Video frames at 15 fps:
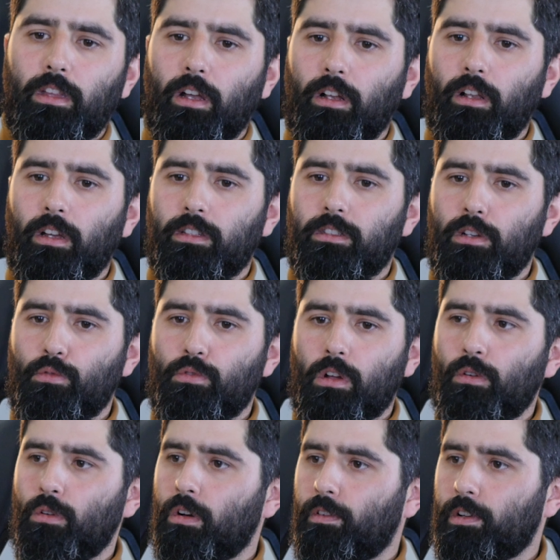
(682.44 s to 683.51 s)
nagle chce
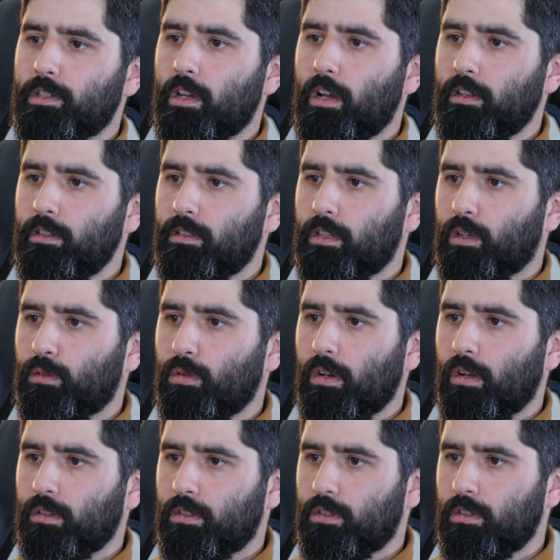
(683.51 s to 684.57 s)
uregulować granicę,
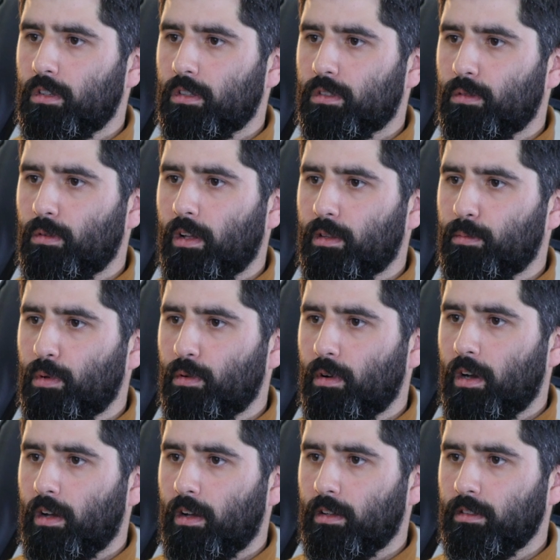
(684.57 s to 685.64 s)
która od 30 lat
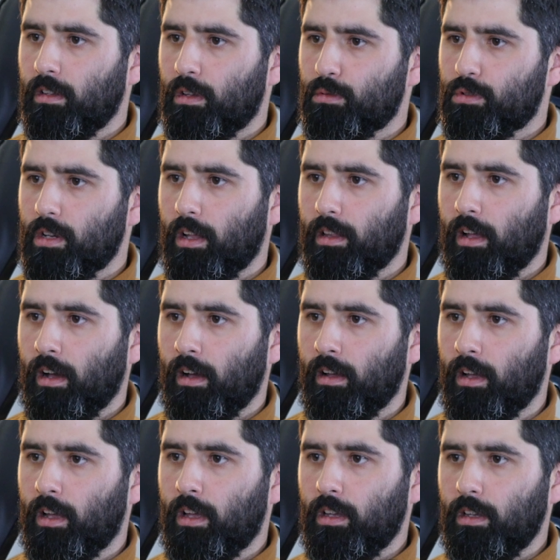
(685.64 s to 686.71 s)
była nieruszana
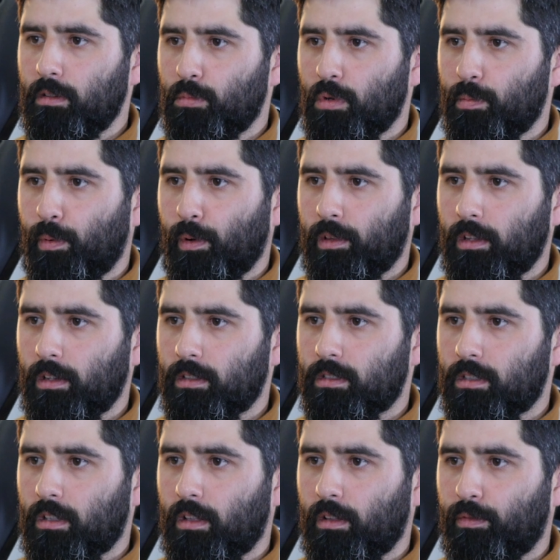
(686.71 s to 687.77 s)
i mój płot
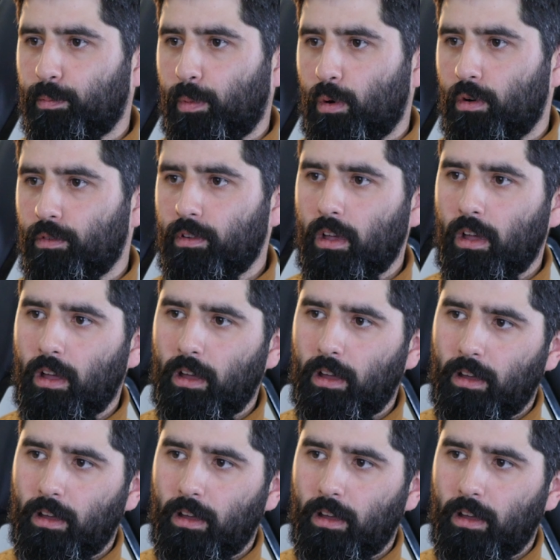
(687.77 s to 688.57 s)
jest w połowie